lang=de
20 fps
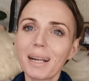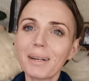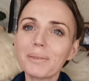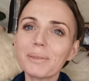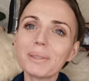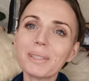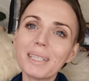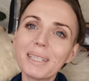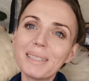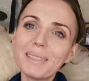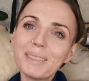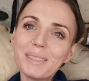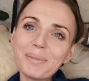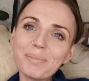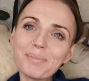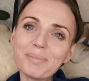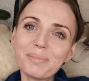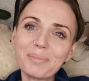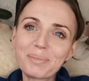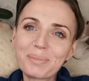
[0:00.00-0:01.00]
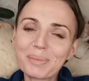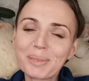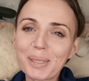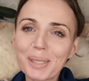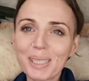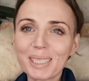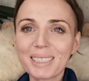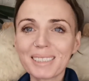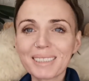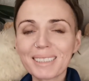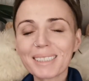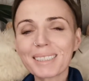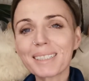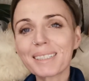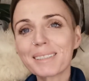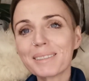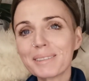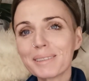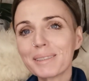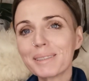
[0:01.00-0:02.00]
Hallo ihr lieben mutigen
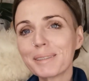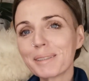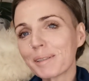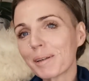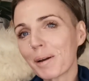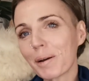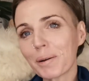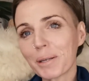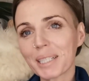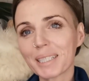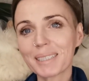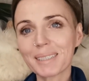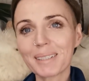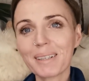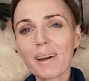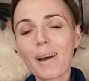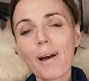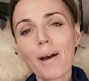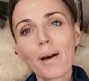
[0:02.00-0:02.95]
Seelen, die ihr euch